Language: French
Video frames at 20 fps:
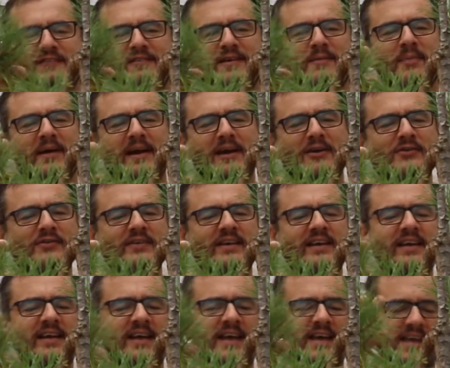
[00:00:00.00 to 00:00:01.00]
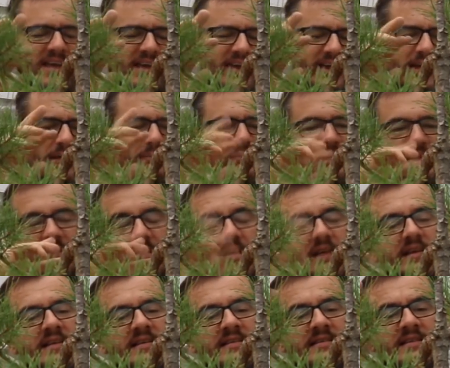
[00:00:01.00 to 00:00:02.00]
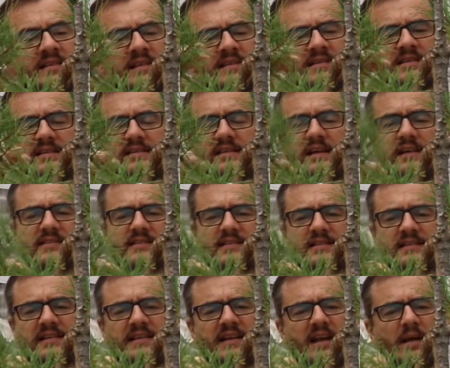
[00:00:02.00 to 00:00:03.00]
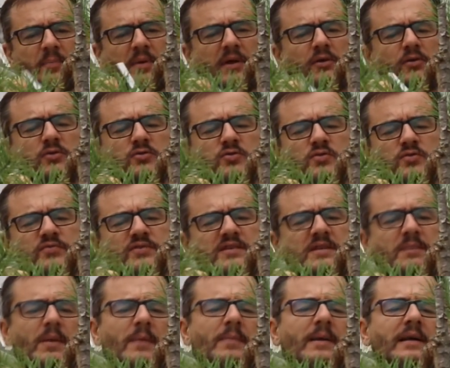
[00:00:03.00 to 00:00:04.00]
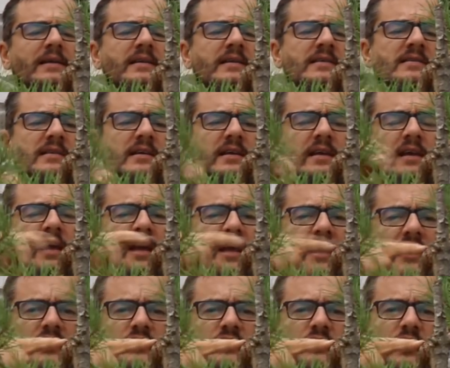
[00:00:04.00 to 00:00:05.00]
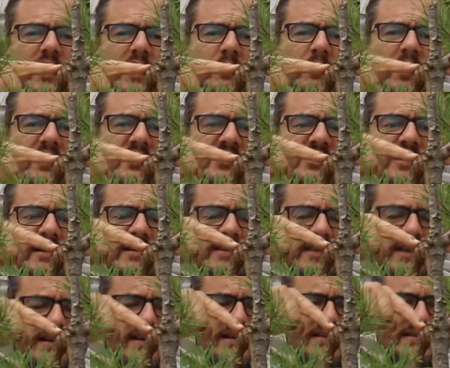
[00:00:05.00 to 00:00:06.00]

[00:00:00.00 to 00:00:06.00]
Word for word: j'avais prélevé, et puis c'était dans, dans la période où je faisais pas mal d'essais. Tu vois la branche là qui est